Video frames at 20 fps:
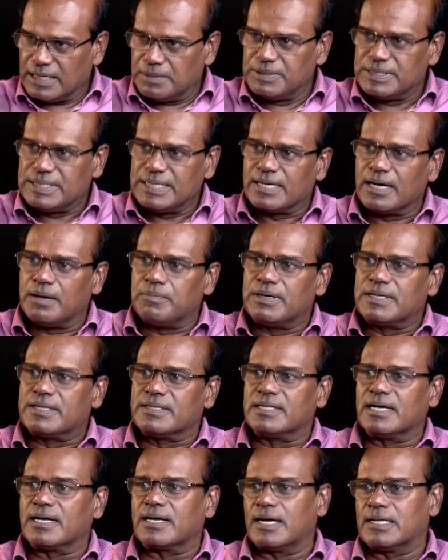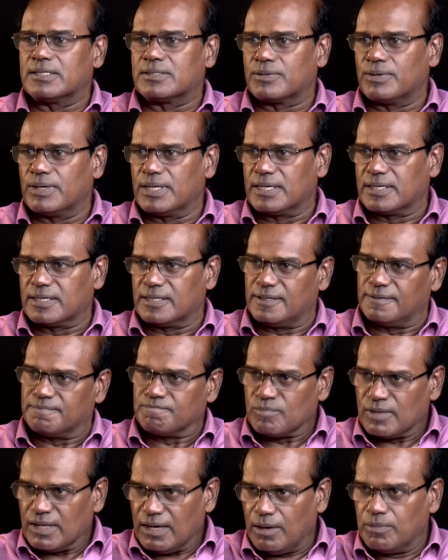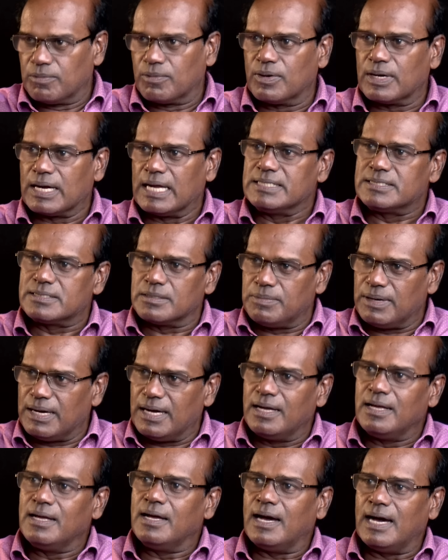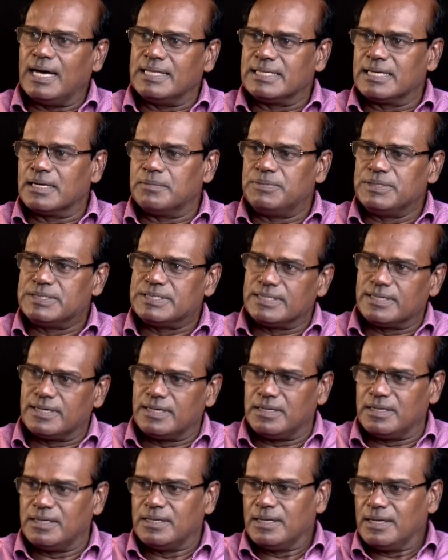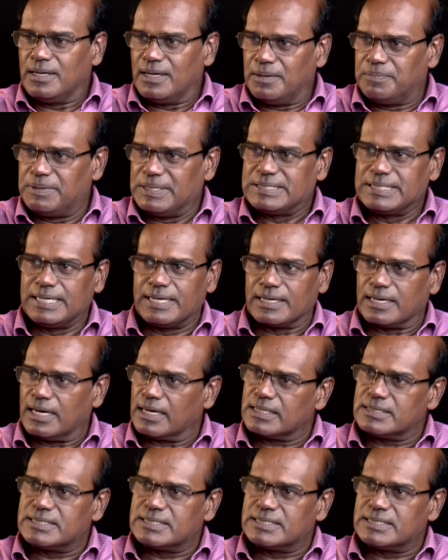தேமுதிக மட்டும்தான் களத்துக்குள்ளே இருக்குது அவங்களும் ராஜ்யசபா அதிக எம்பி சீட்டுன்னு பேசிகிட்டு இருக்காங்க